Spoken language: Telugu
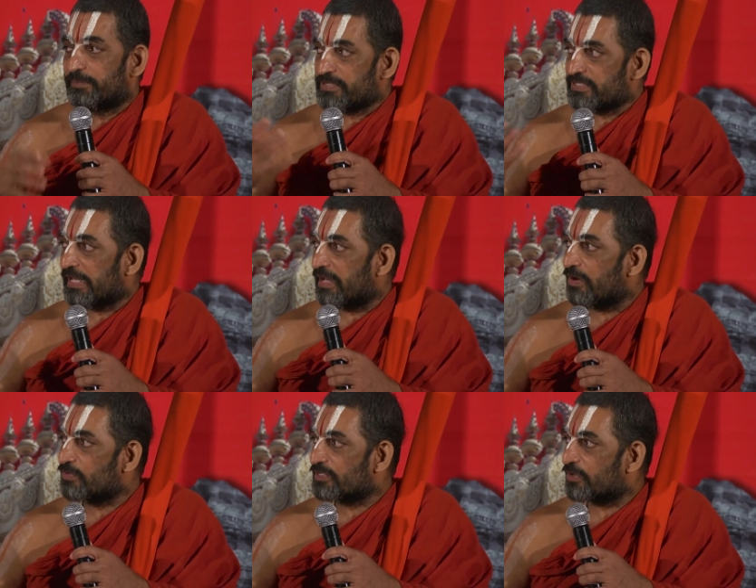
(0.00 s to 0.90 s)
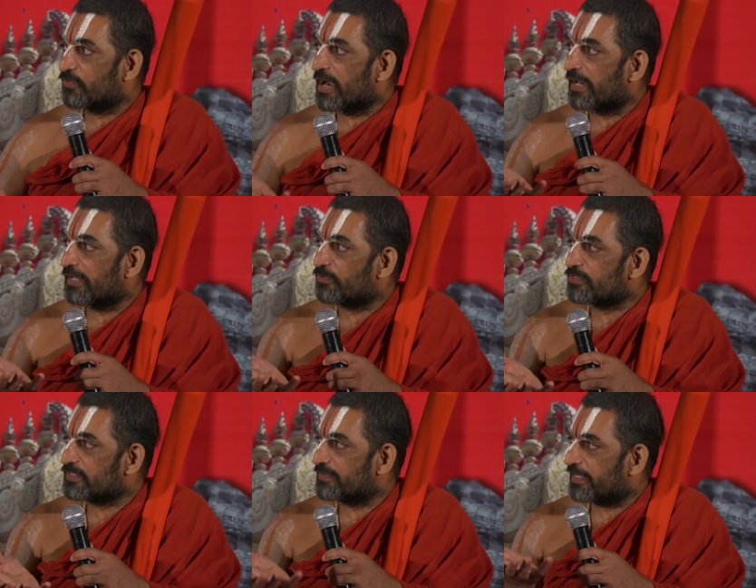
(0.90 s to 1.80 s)
ప్రజలు ఎలా ఉంటారో వాళ్ళ
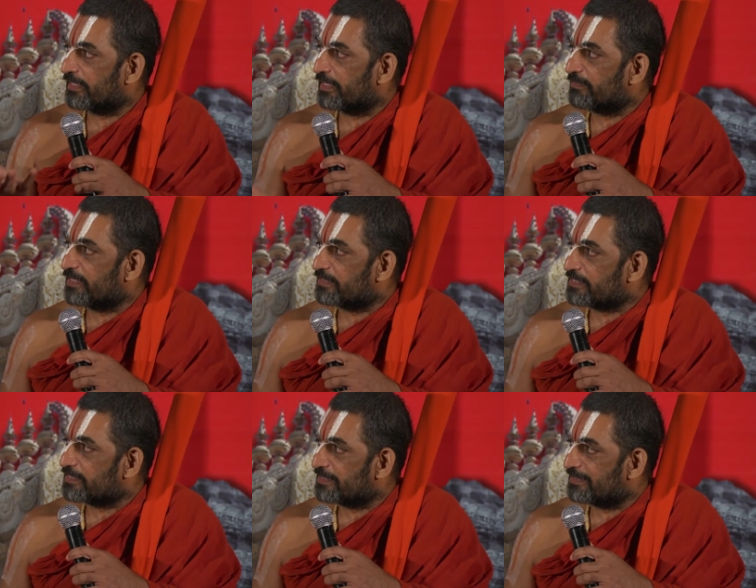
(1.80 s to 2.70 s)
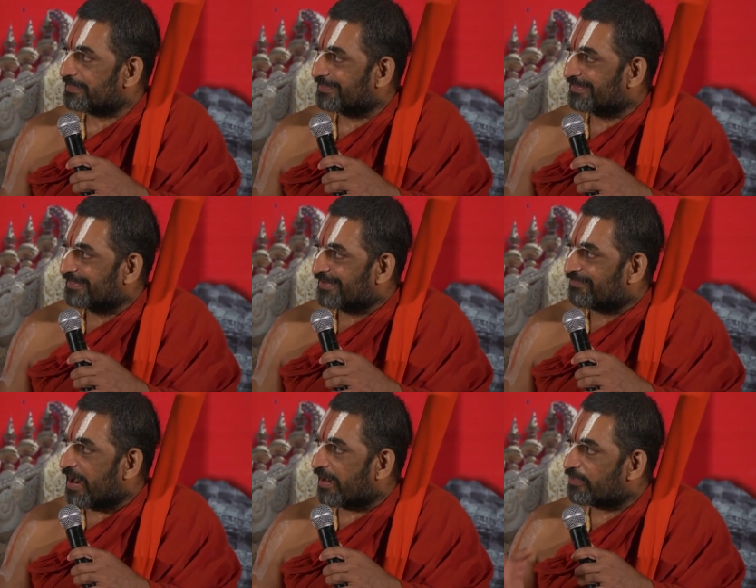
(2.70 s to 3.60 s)
కోసమే కదా మేము తీసేది
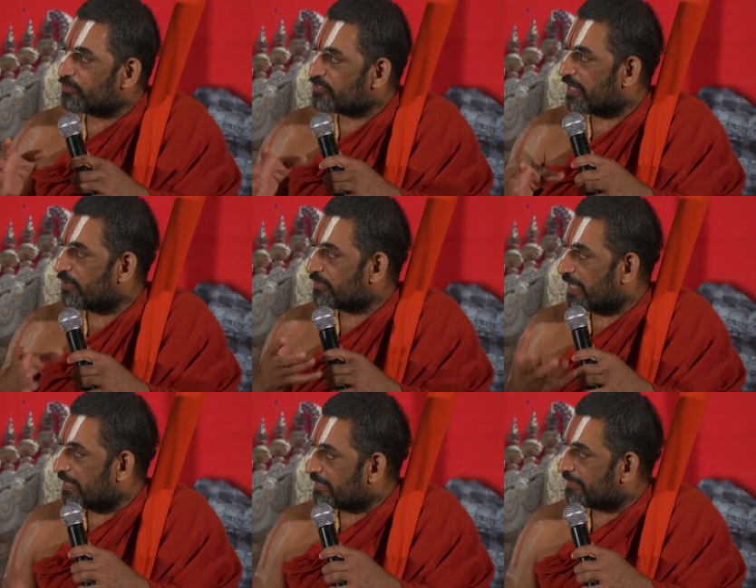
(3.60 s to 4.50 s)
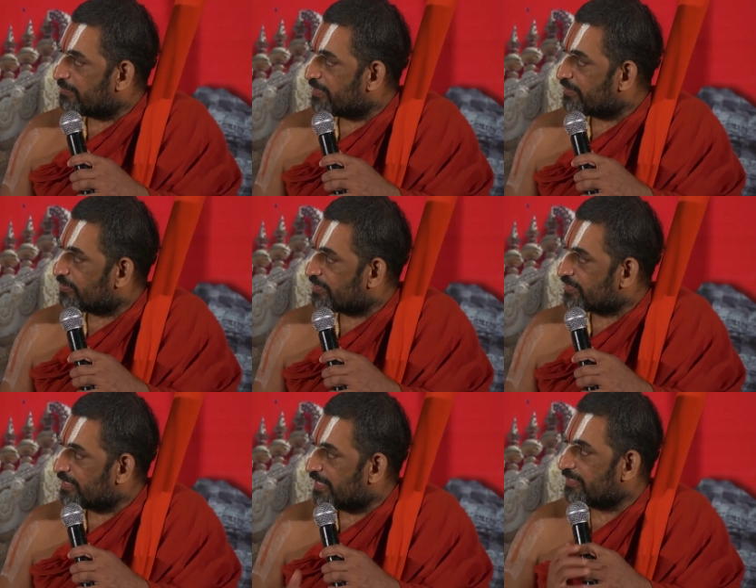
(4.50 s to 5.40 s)
వాళ్ళ రుచి ఎలా ఉందో అలా కదా మేము కూడా
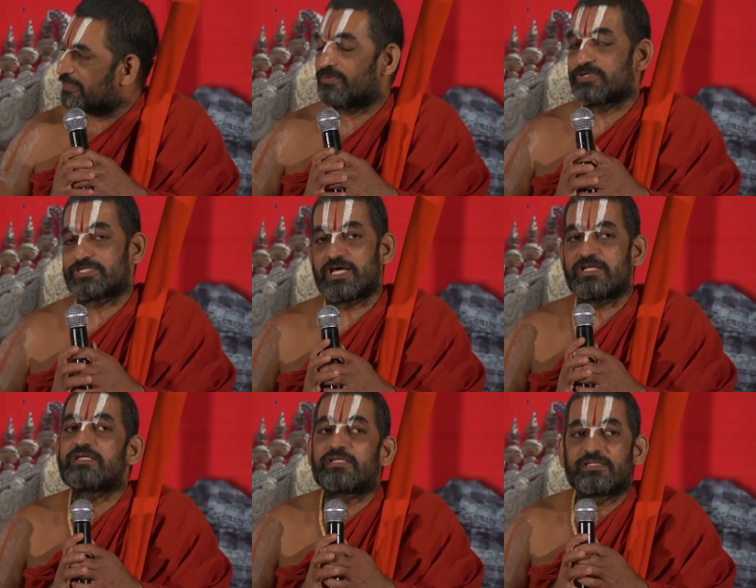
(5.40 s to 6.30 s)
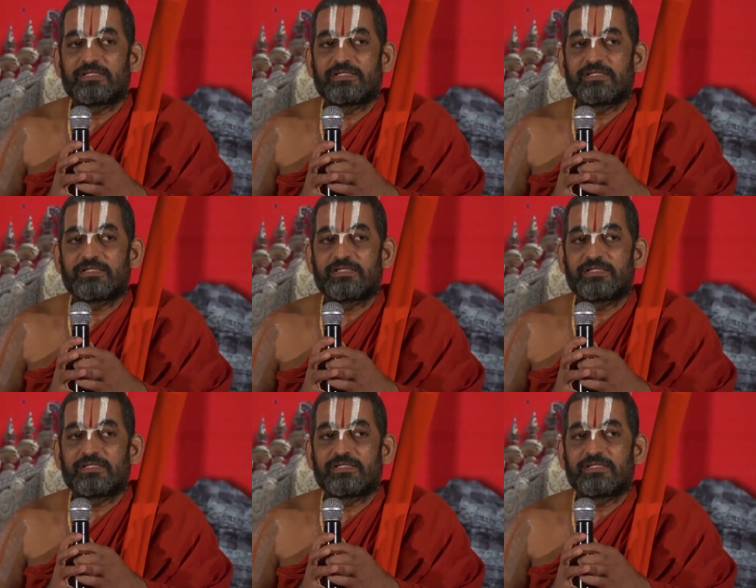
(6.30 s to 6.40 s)
చేయాలి ఒకసారి